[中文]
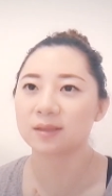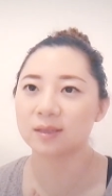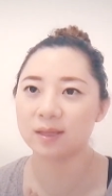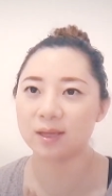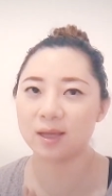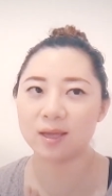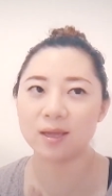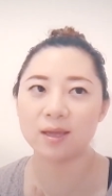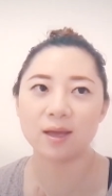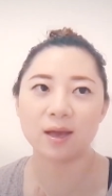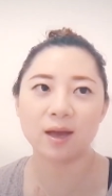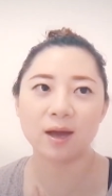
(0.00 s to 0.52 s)

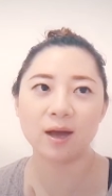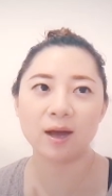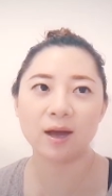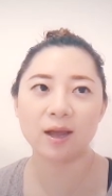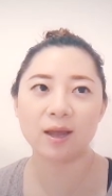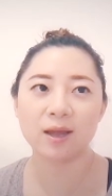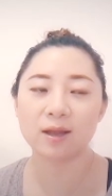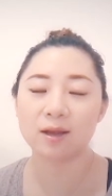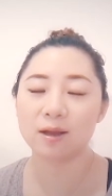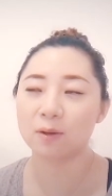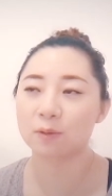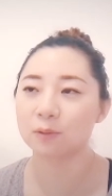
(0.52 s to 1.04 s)
天也
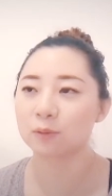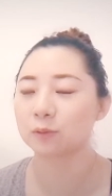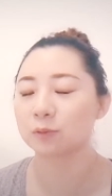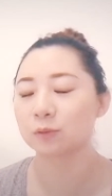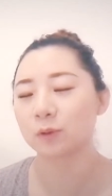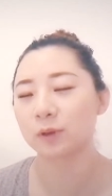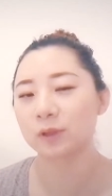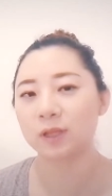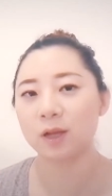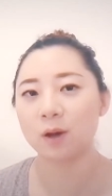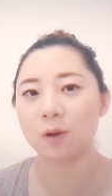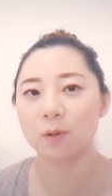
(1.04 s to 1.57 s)
黑了，我就
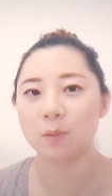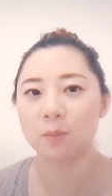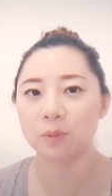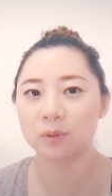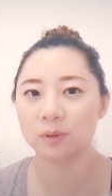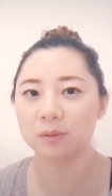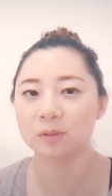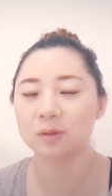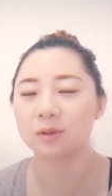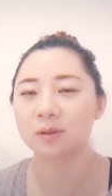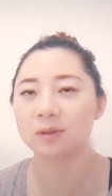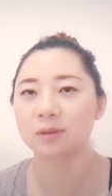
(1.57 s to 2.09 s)
说那我
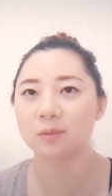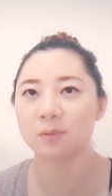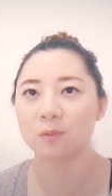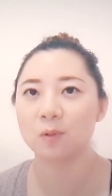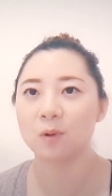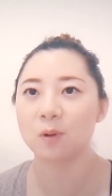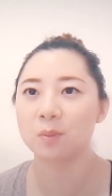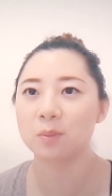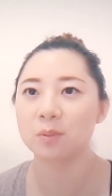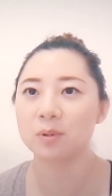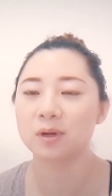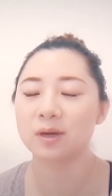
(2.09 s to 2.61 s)
不，
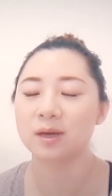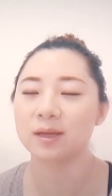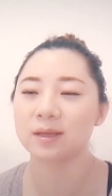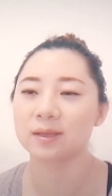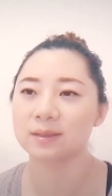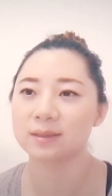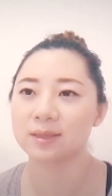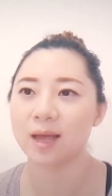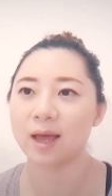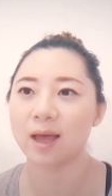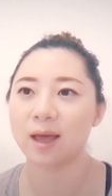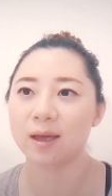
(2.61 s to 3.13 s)
我不可
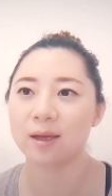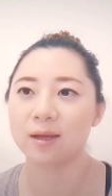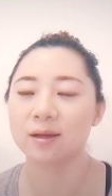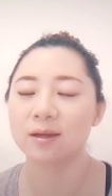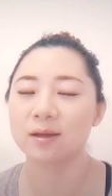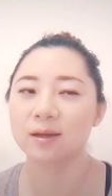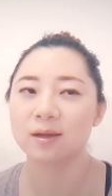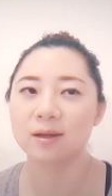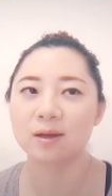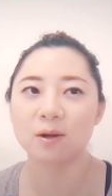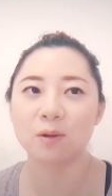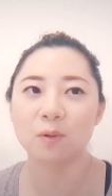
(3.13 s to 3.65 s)
以在
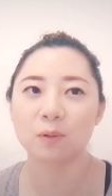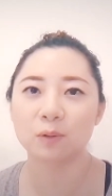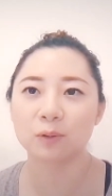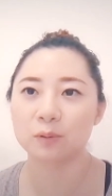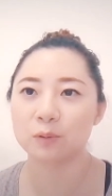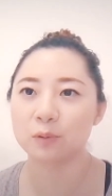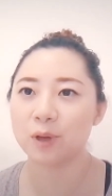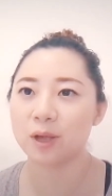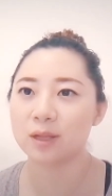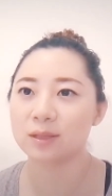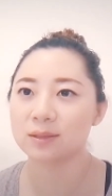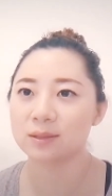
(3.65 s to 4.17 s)
我的
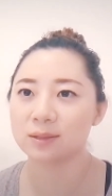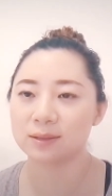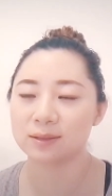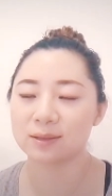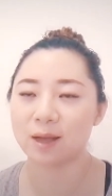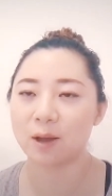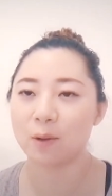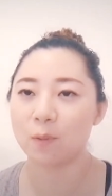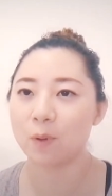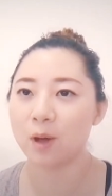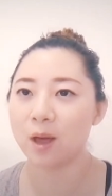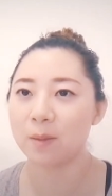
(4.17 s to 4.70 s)
院子里，
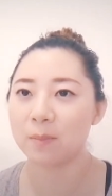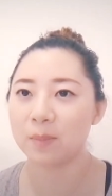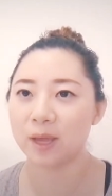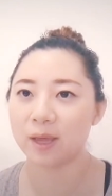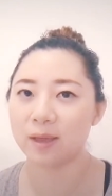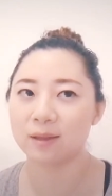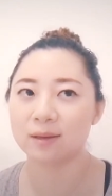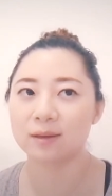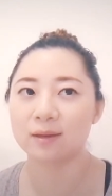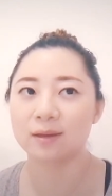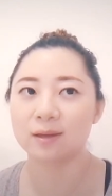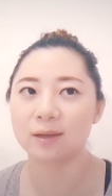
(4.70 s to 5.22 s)
在外
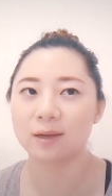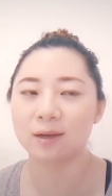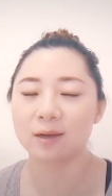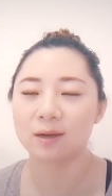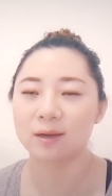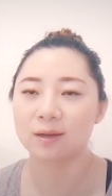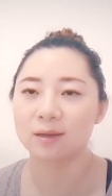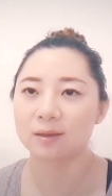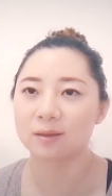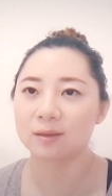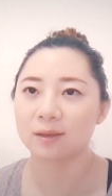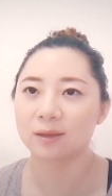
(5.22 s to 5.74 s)
面
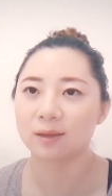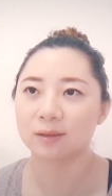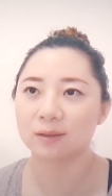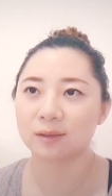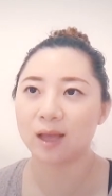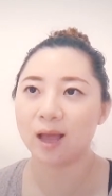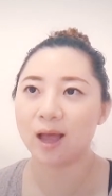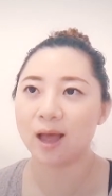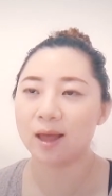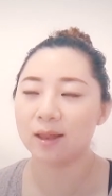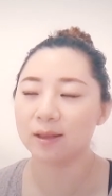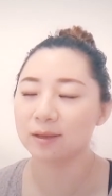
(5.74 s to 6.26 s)

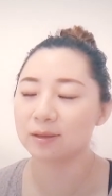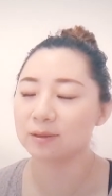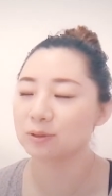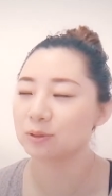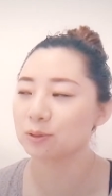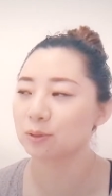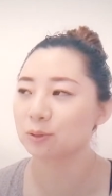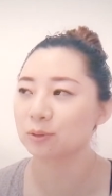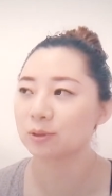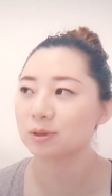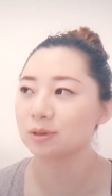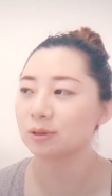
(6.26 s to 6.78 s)
弹了，
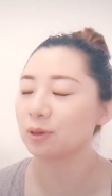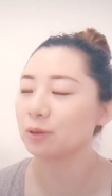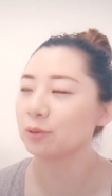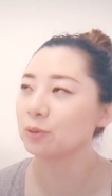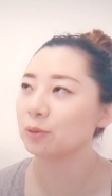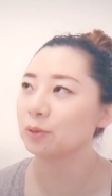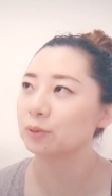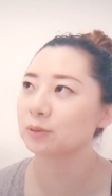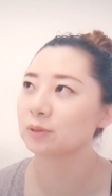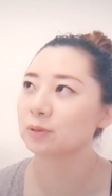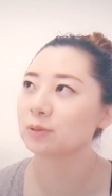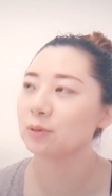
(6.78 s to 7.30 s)
就只能
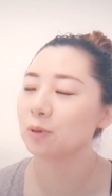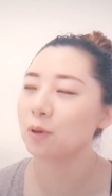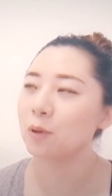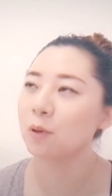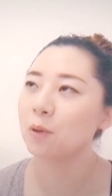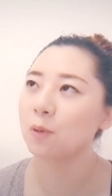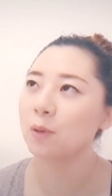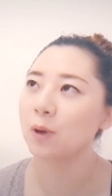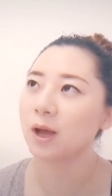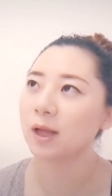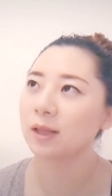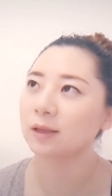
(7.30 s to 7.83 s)
用这种
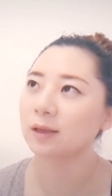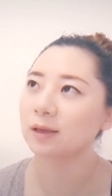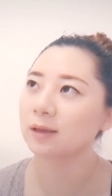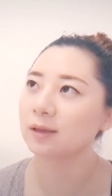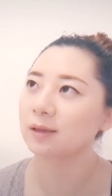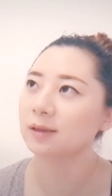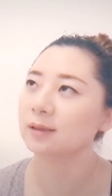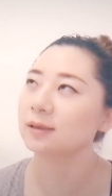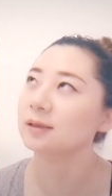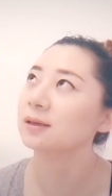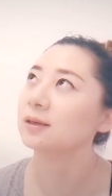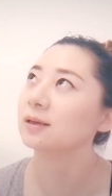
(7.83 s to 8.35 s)
昏暗
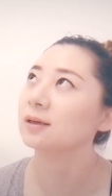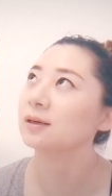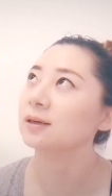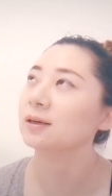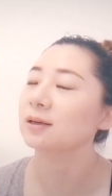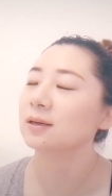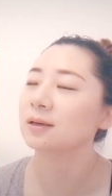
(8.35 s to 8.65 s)
的、